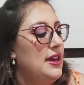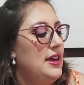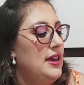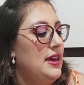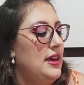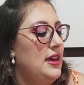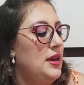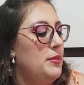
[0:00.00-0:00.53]

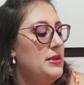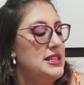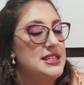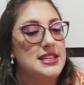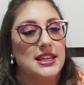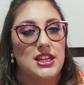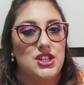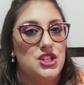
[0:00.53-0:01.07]
É, mas
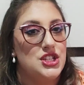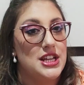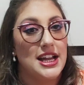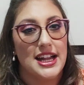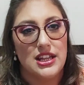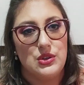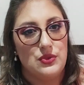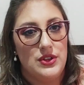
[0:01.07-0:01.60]
esse aqui, gente, é a
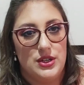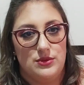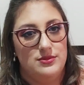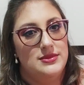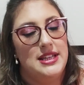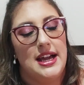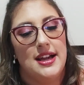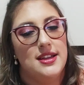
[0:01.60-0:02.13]
cara do verão,
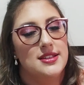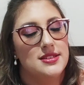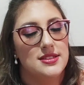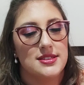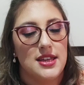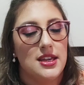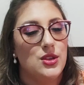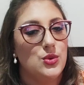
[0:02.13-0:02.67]
tá?
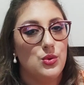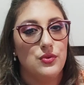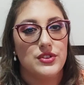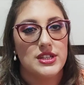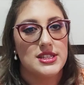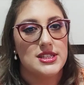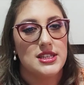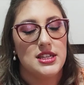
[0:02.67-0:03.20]
Sem
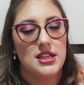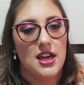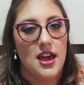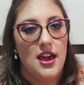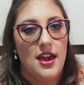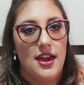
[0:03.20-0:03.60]
dúvida, assim.